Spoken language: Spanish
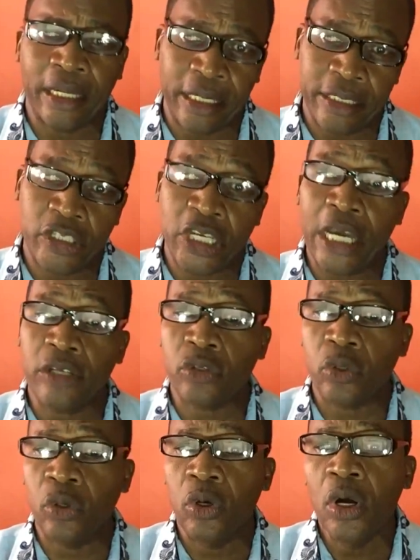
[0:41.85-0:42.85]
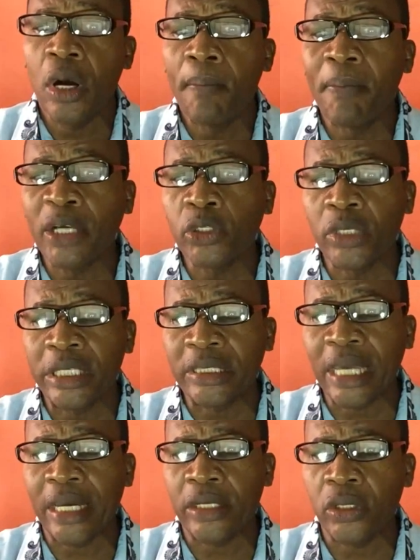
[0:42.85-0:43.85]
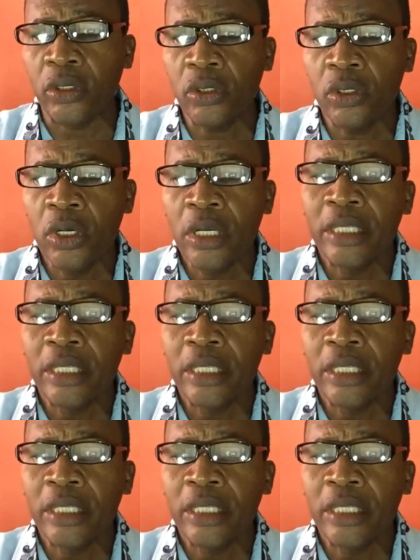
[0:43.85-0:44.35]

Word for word: rechazo mayoritario